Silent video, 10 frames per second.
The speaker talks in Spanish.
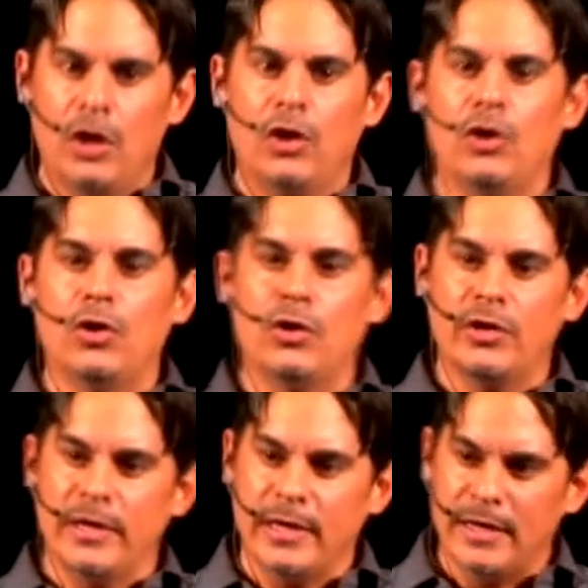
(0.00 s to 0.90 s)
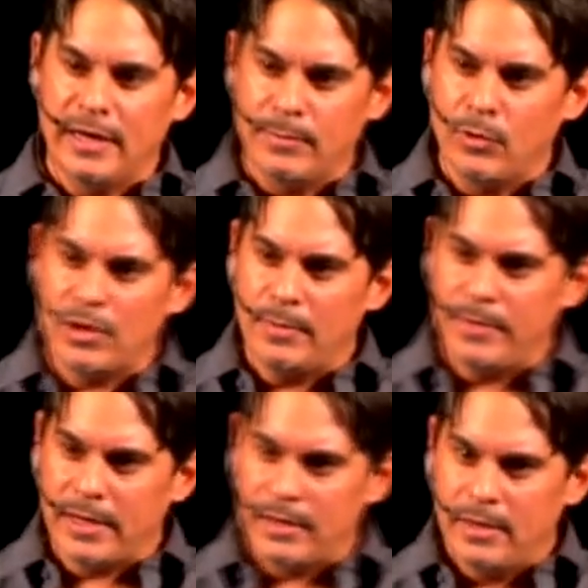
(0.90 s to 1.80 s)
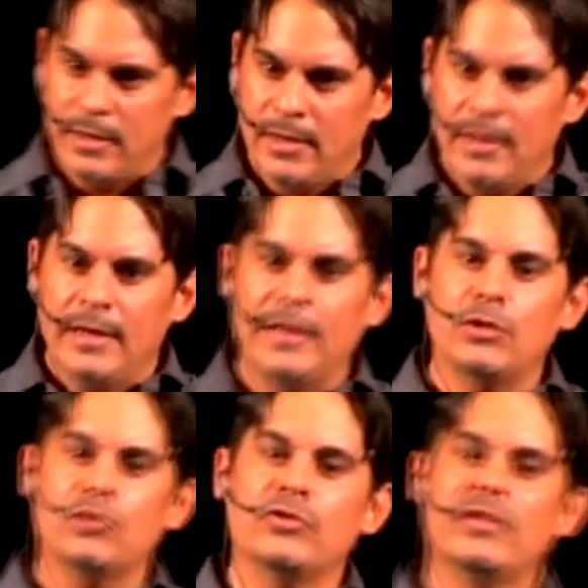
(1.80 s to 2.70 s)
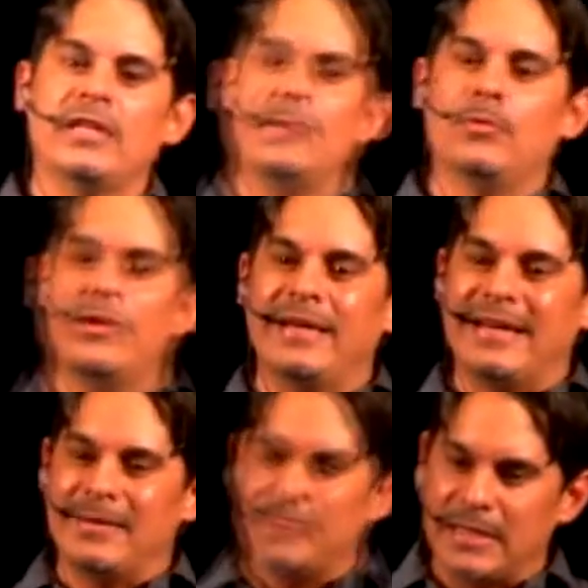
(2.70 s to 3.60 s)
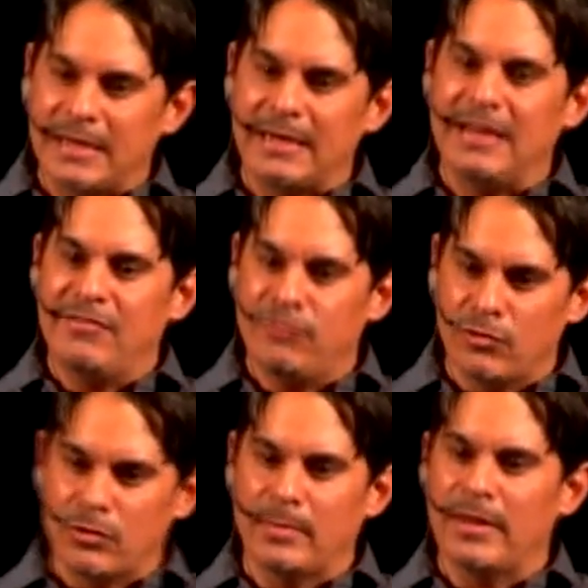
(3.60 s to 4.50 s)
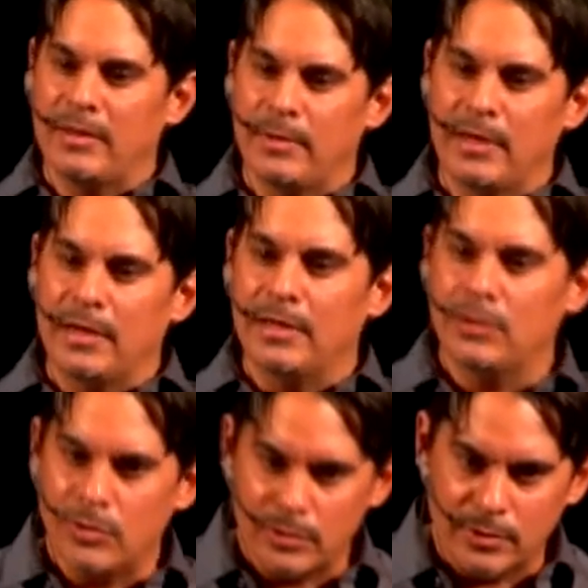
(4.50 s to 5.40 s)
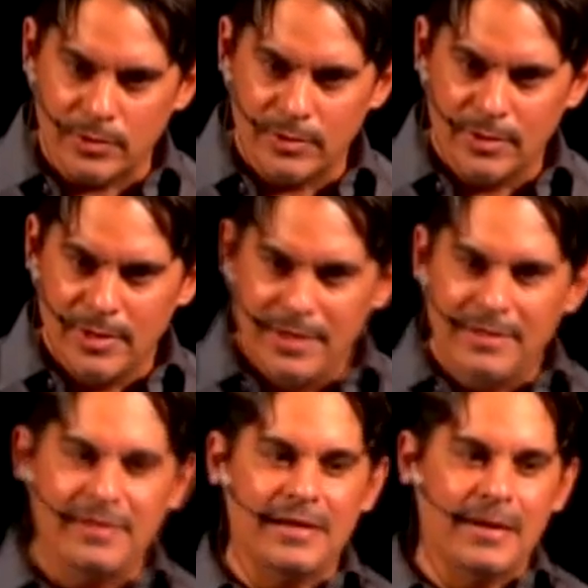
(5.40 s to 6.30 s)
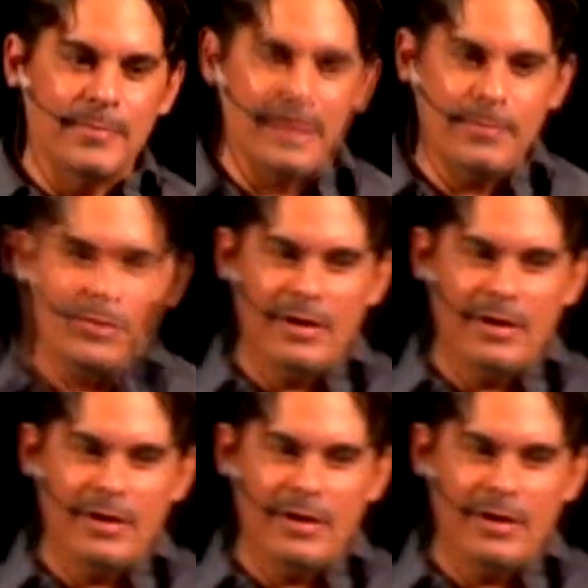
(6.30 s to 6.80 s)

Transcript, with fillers: los que queremos cambiar, entonces tenemos que cambiar la forma de ver el entorno. Si cambiamos la